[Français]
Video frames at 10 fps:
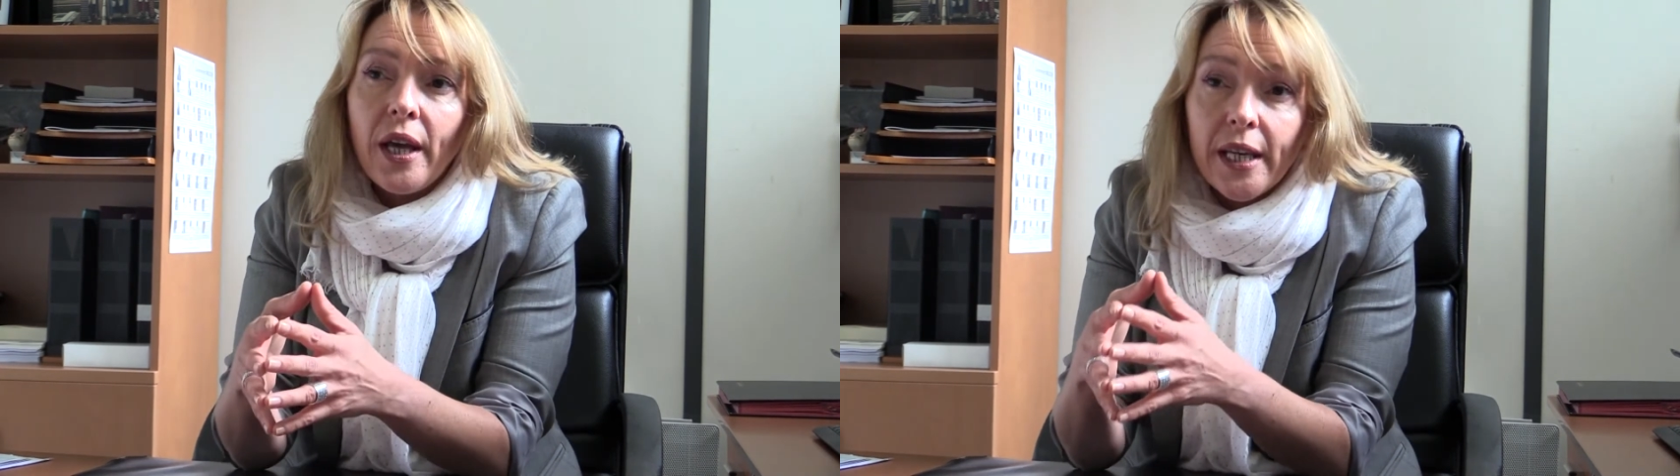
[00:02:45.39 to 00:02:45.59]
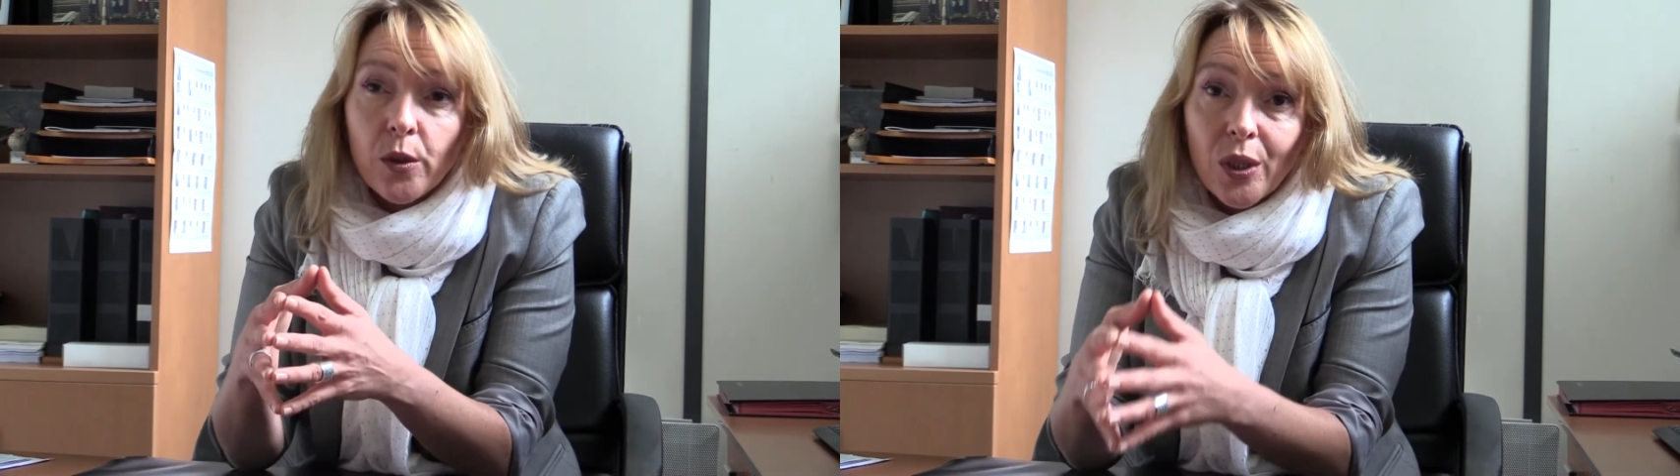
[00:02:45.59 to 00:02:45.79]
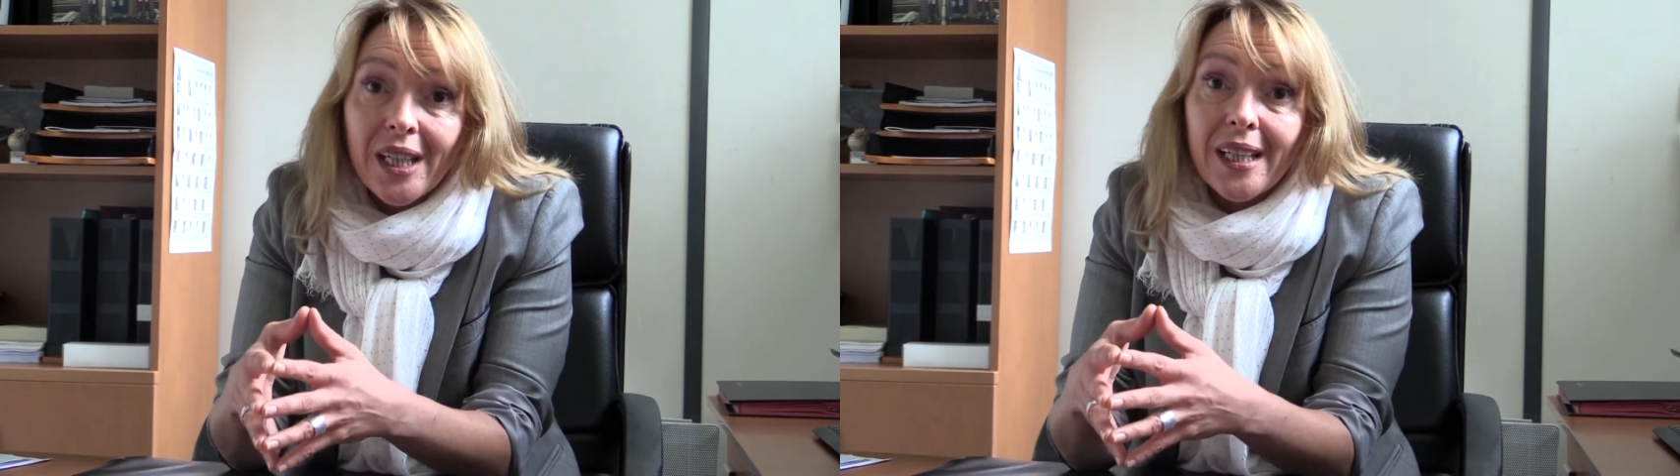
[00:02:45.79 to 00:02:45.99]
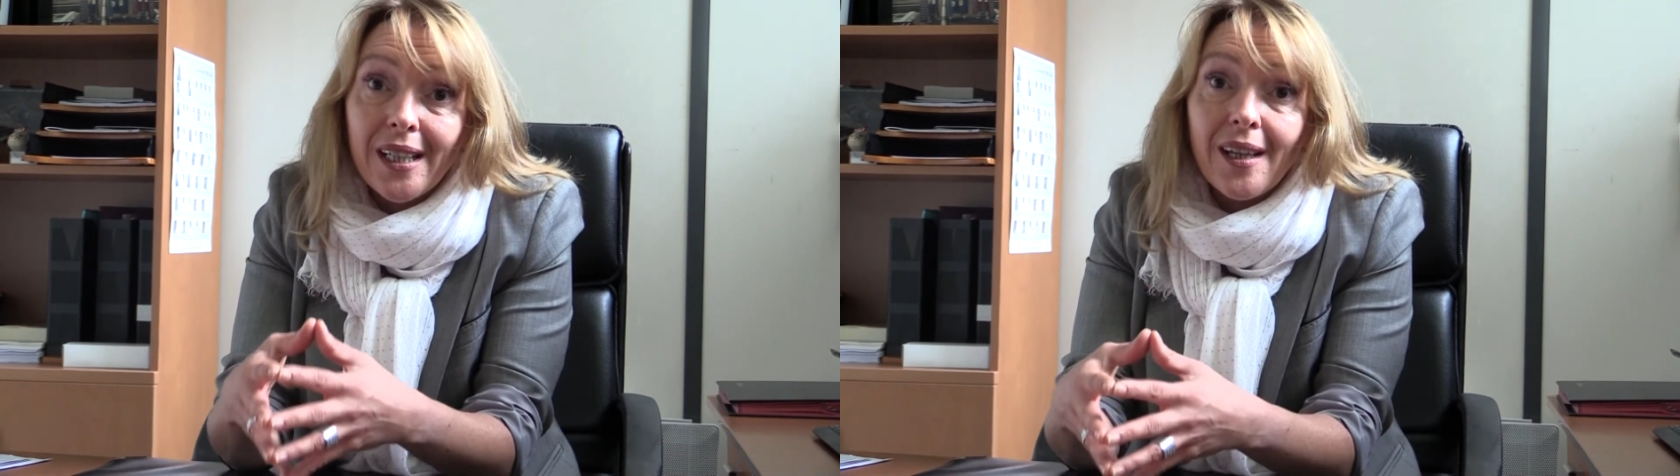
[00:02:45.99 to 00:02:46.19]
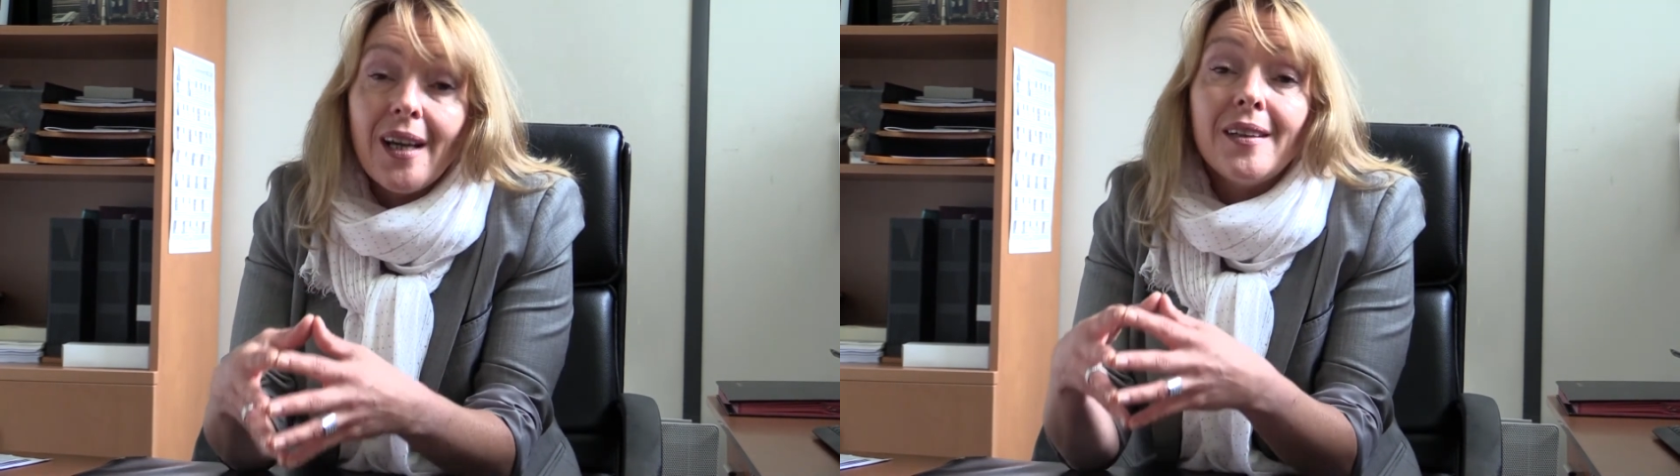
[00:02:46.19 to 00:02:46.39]
est de
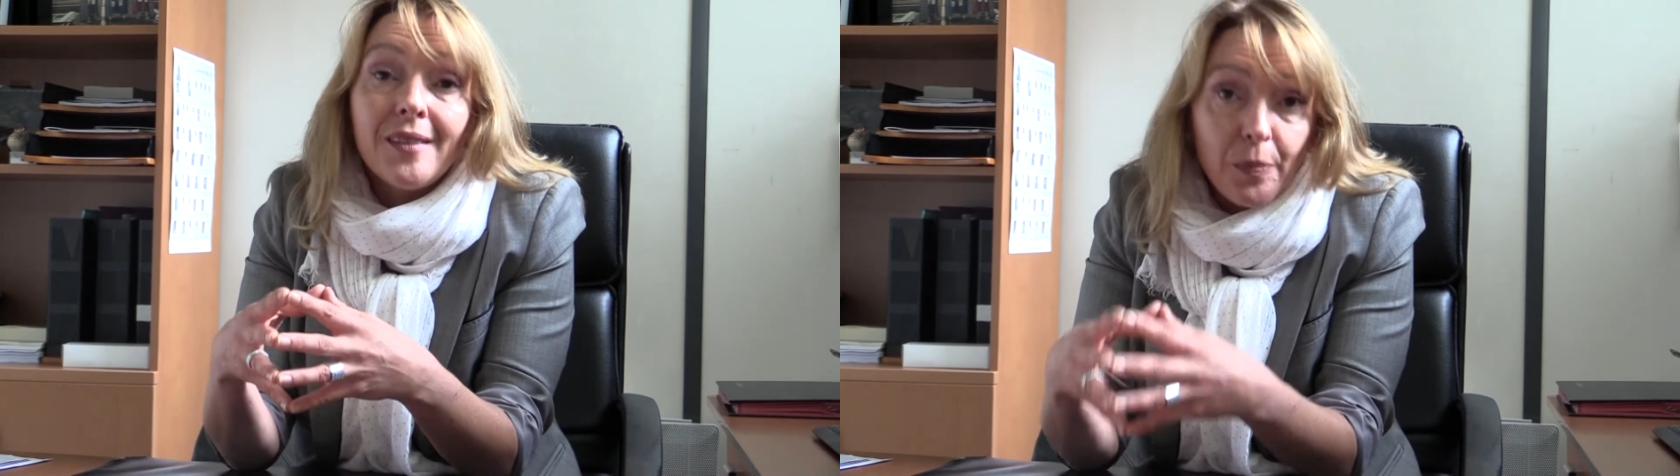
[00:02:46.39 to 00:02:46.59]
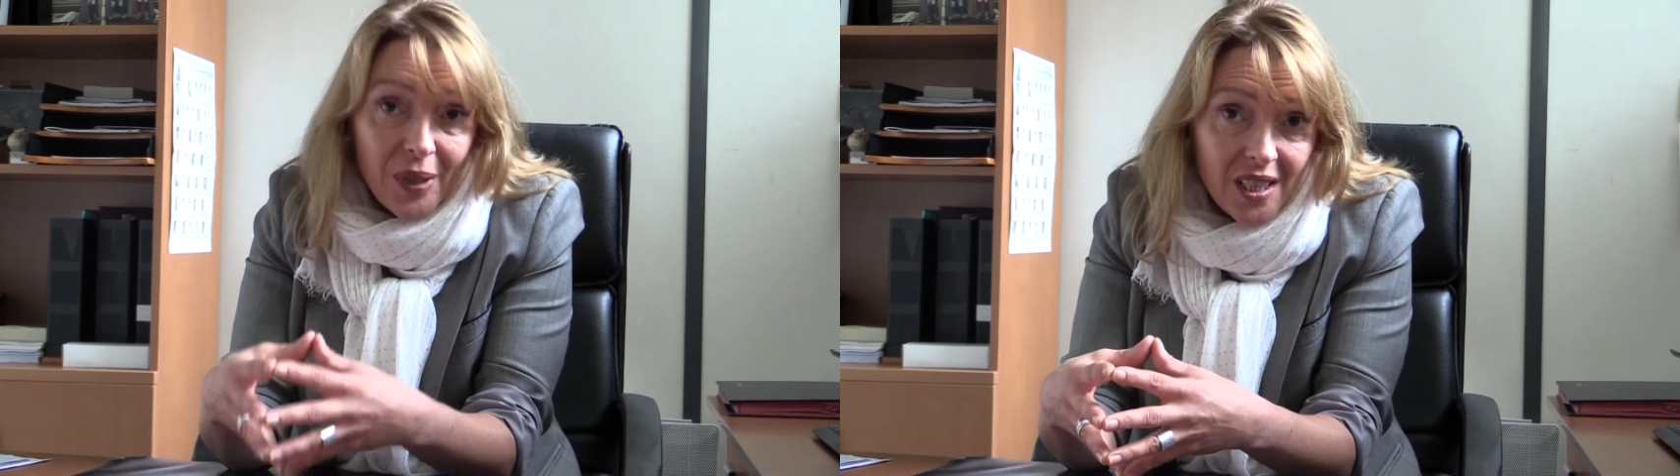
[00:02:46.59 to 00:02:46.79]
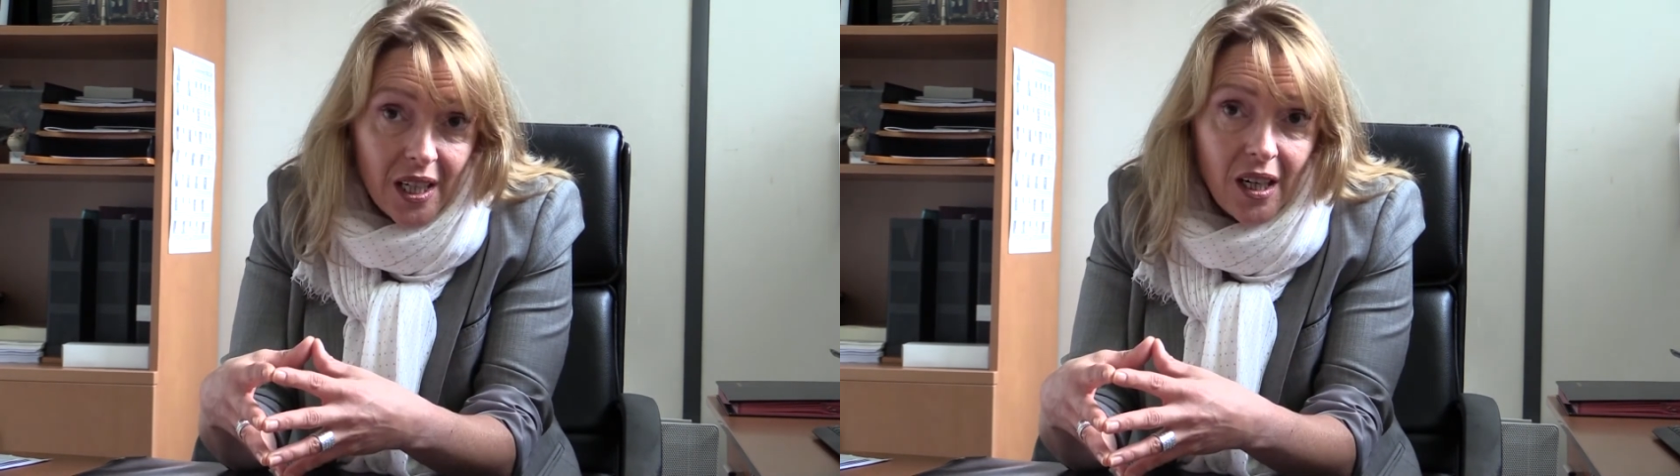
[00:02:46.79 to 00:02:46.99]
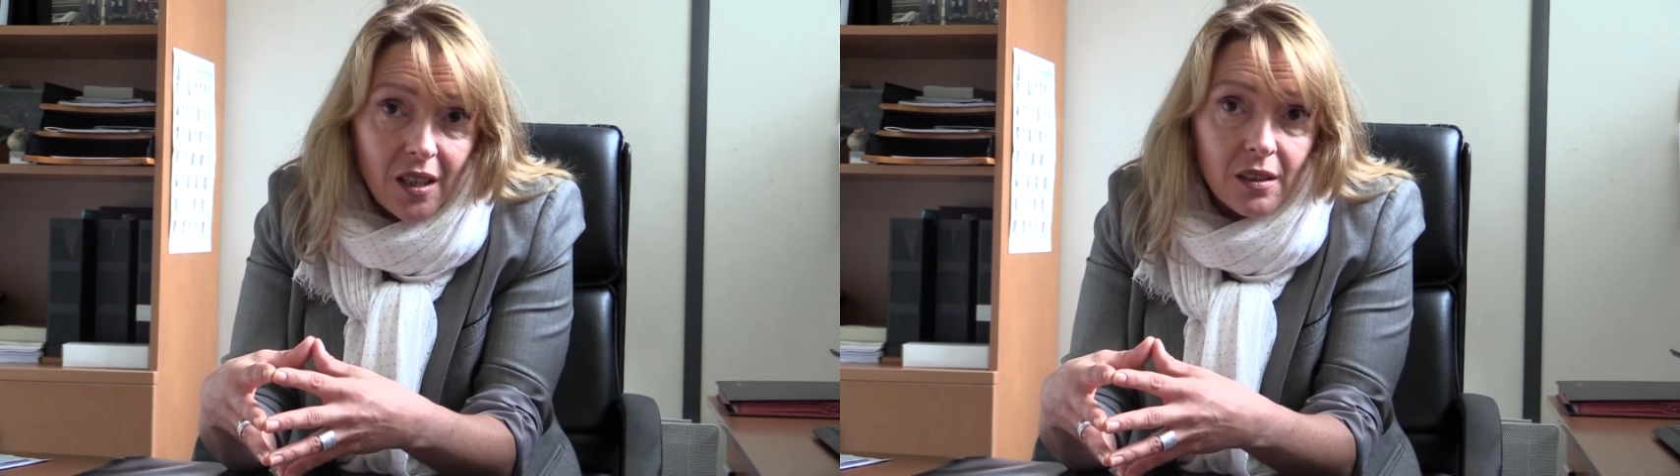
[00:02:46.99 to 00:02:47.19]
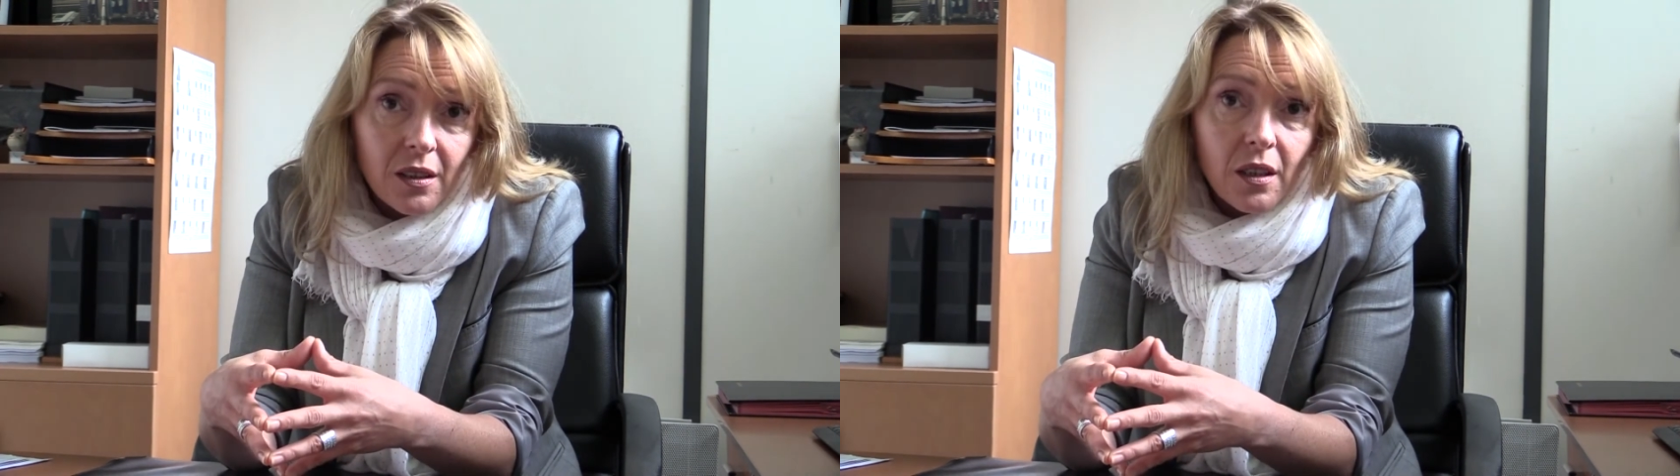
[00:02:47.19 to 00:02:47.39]
créer des passerelles,